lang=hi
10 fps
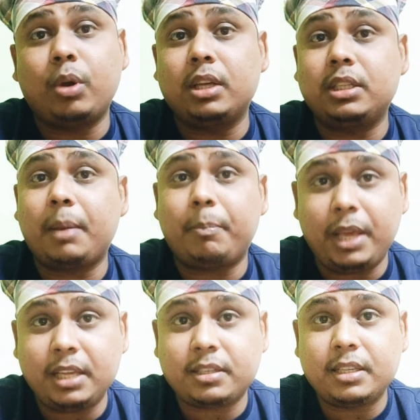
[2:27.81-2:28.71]

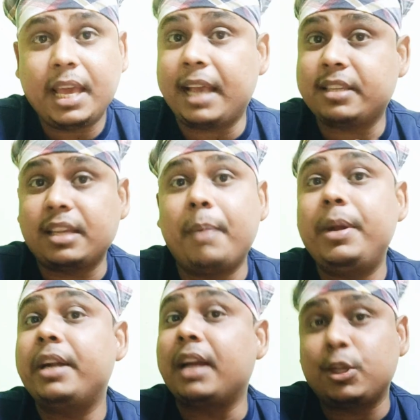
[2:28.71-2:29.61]
2020 एग्ज़ाम
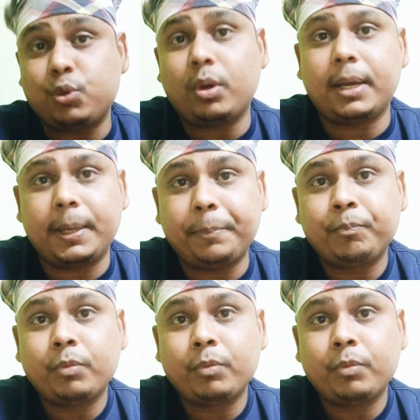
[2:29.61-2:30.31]
डेट आ चुका है